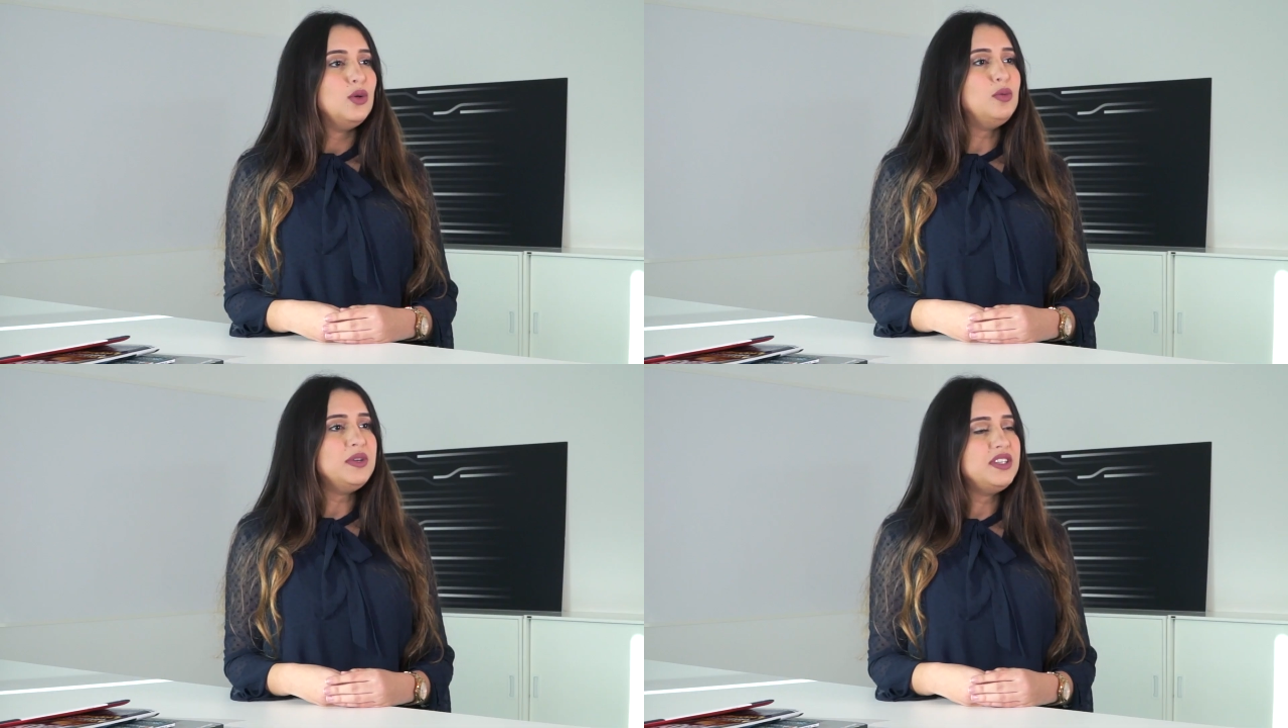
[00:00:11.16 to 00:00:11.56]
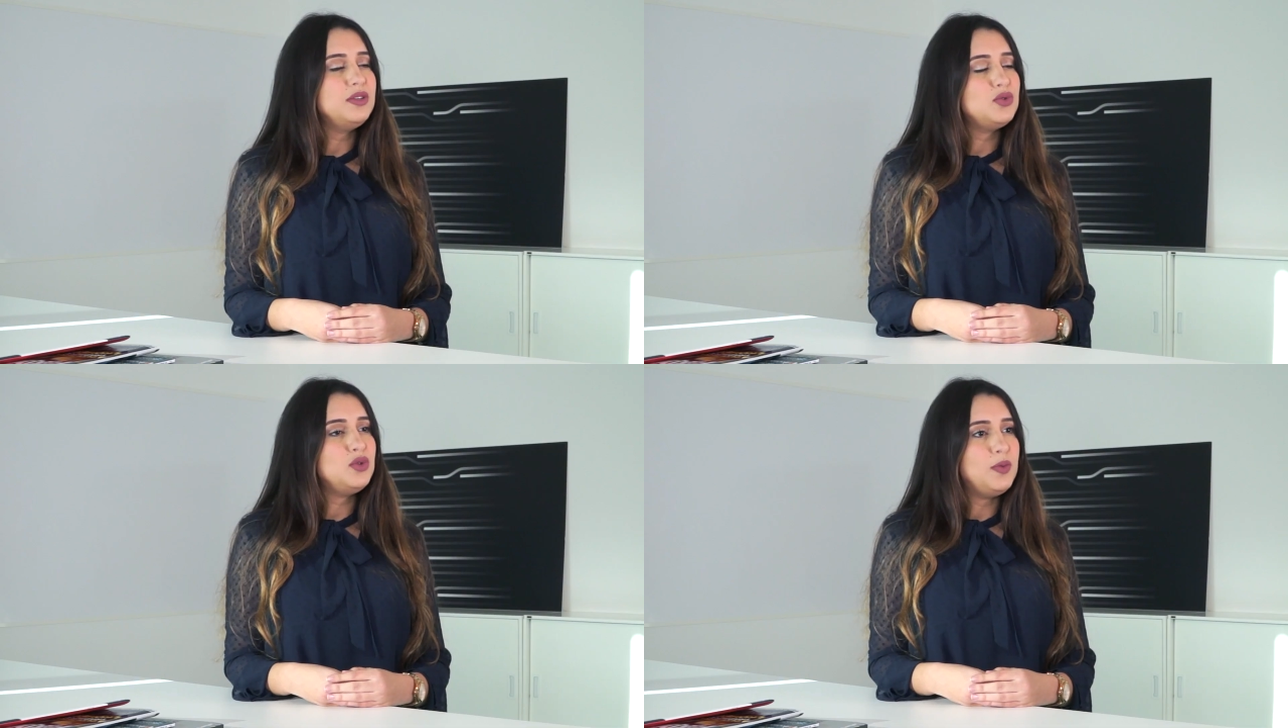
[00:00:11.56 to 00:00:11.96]
Le
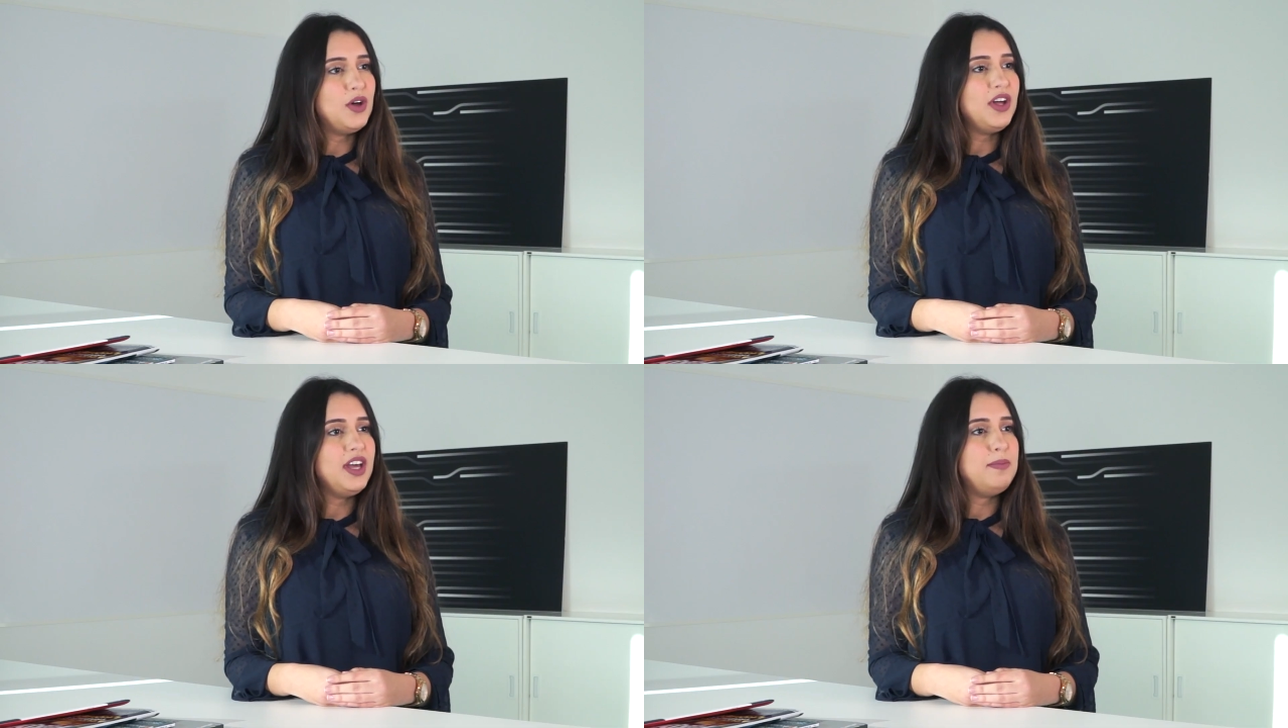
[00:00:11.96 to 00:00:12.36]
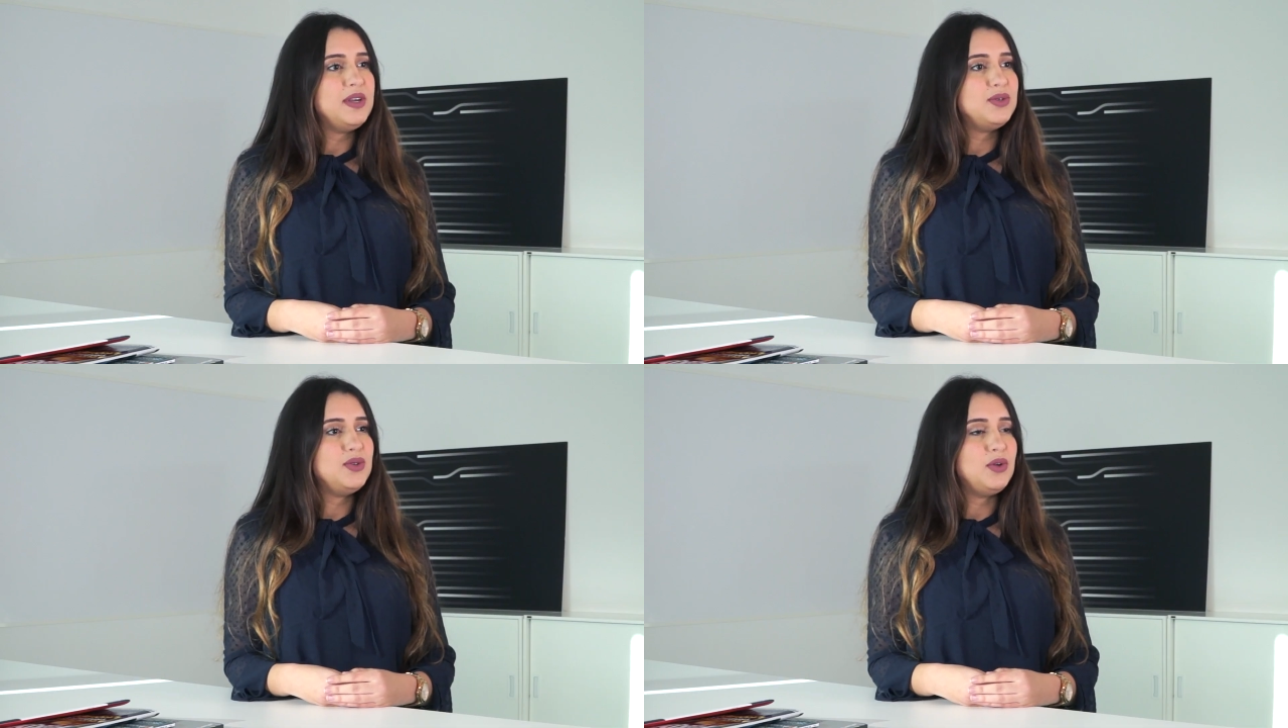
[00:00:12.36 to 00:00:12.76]
métier de support est
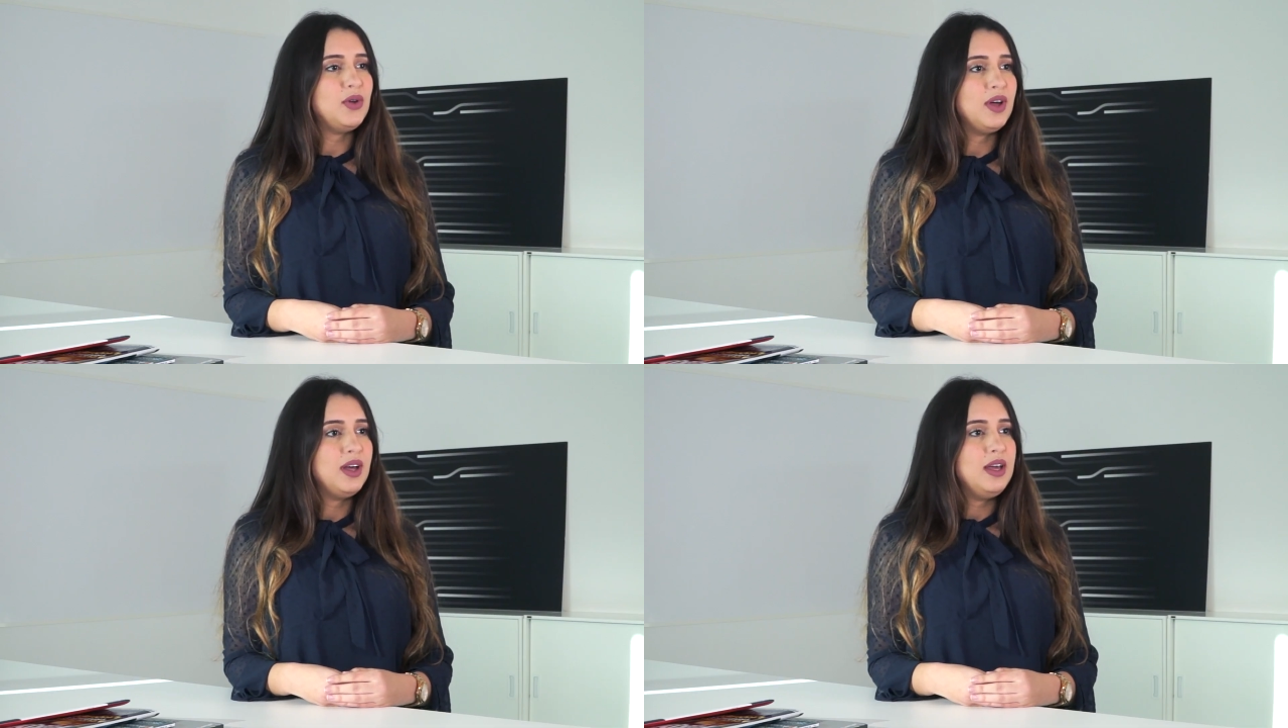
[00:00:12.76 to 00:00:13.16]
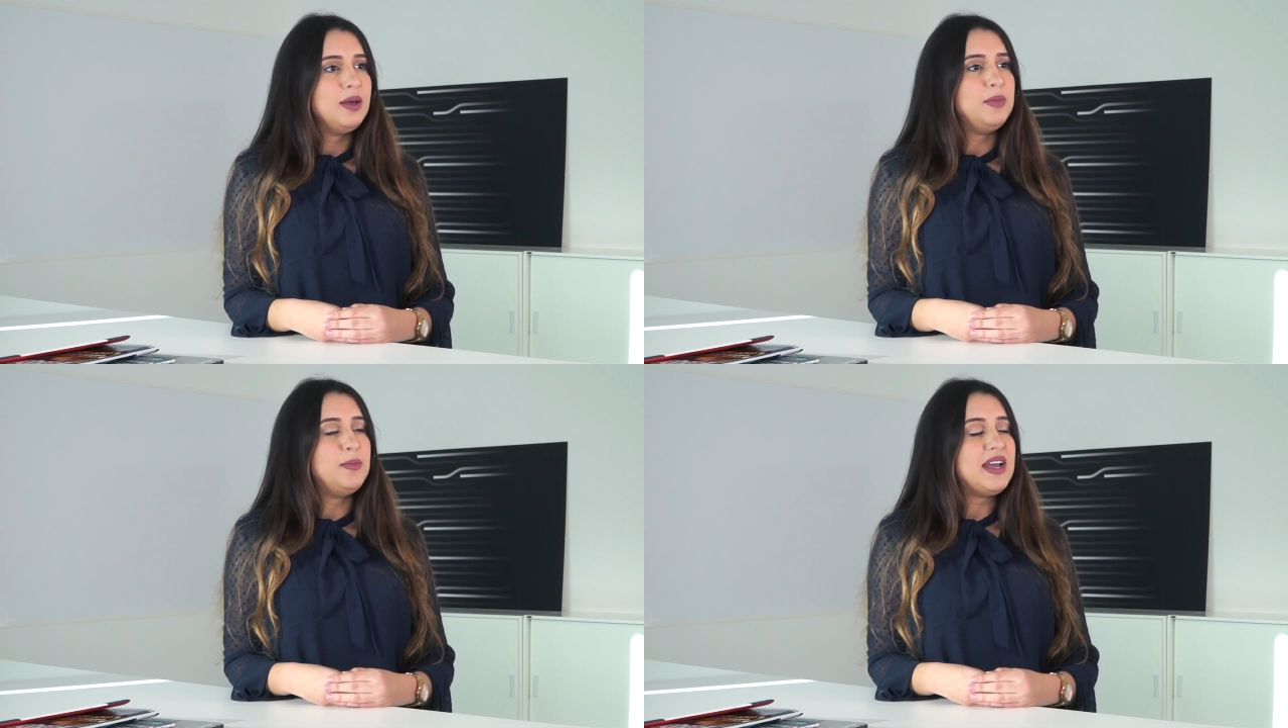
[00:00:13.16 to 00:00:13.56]
passionnant.
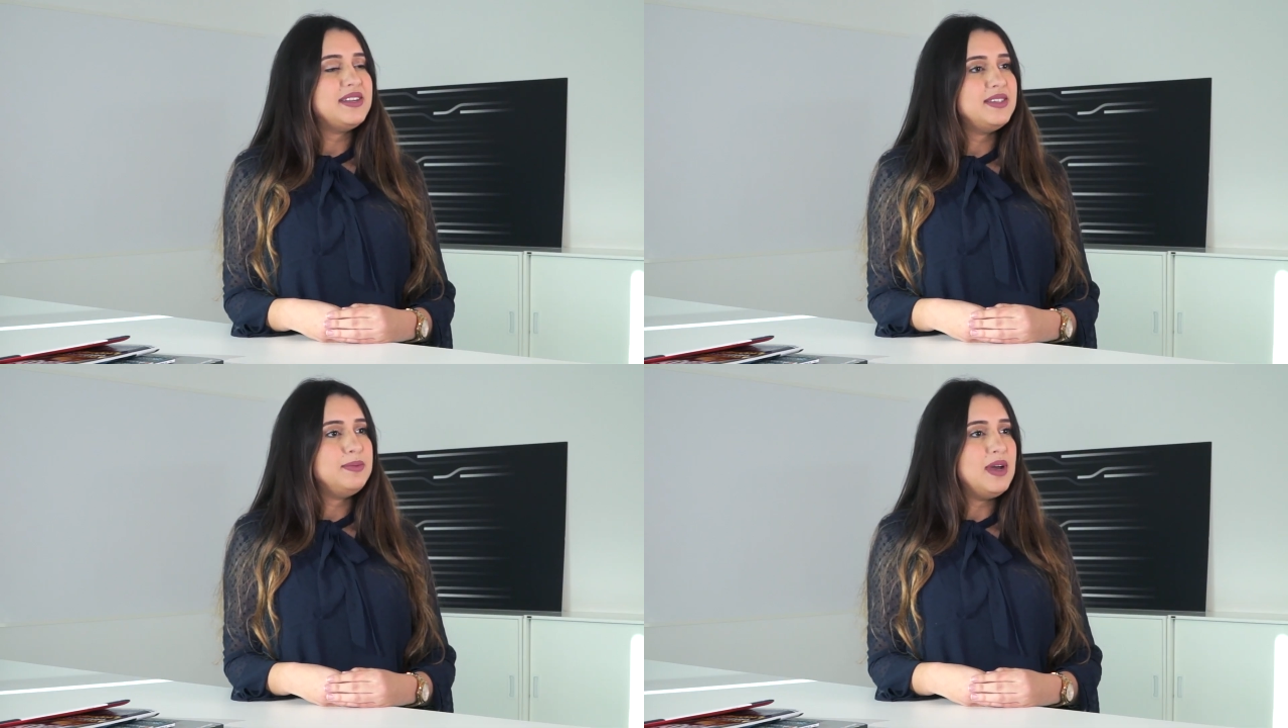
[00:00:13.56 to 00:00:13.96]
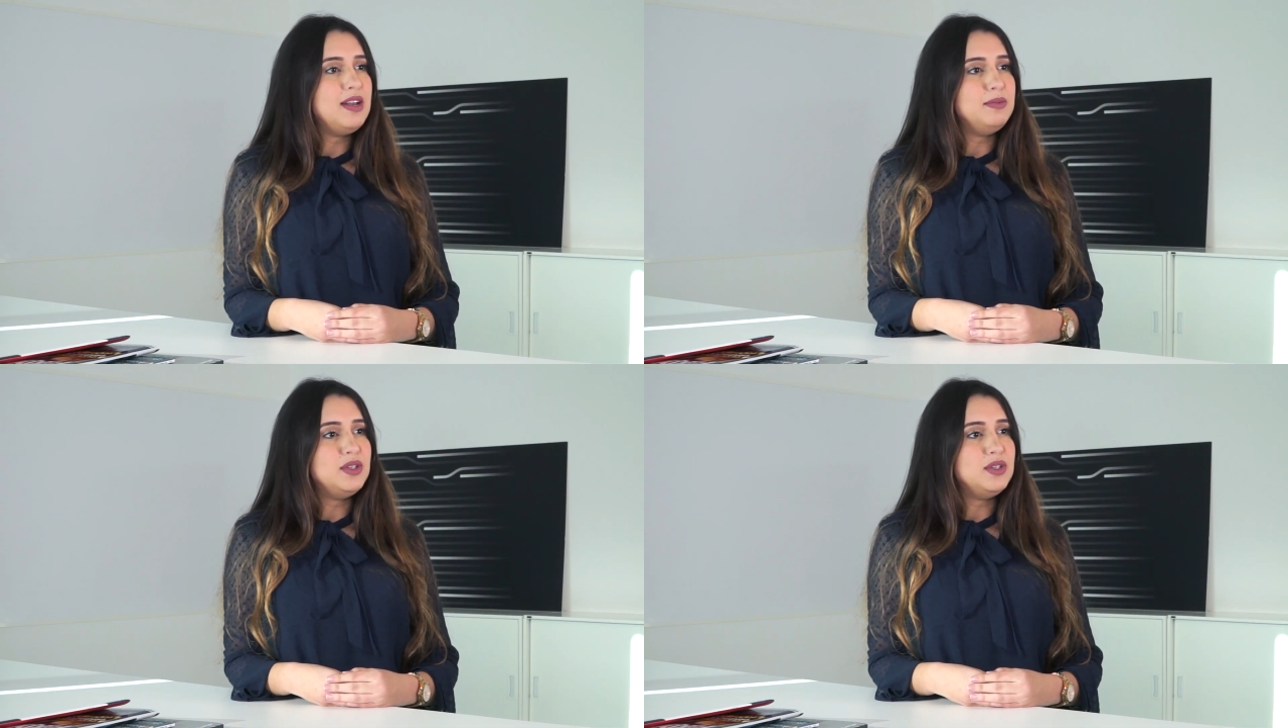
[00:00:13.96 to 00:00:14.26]
Mes principales